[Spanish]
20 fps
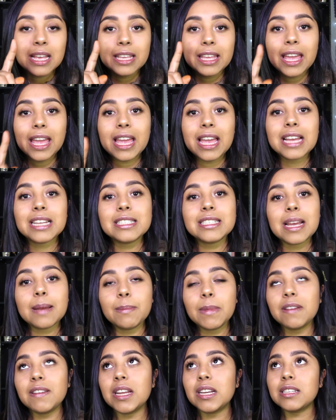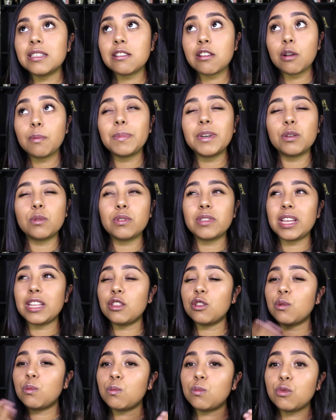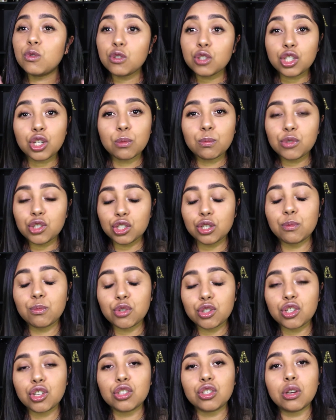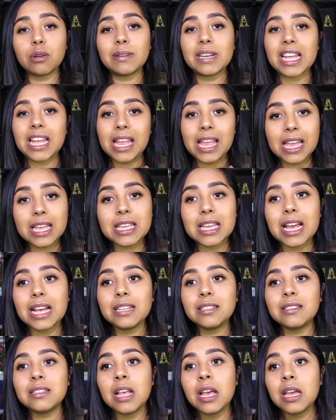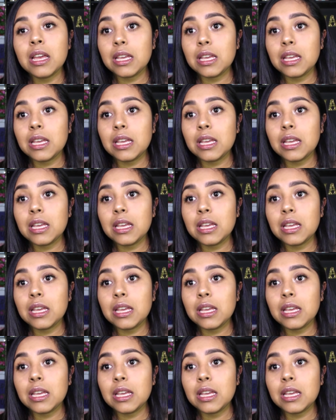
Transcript: que ya me habían estado preguntando mucho, mucho, mucho sobre ellas